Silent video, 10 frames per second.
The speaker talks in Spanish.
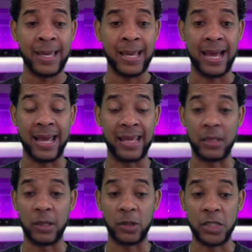Ahí
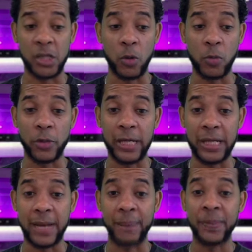usted se
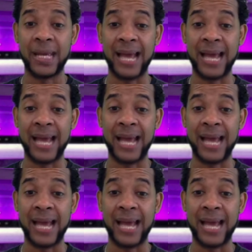comunica.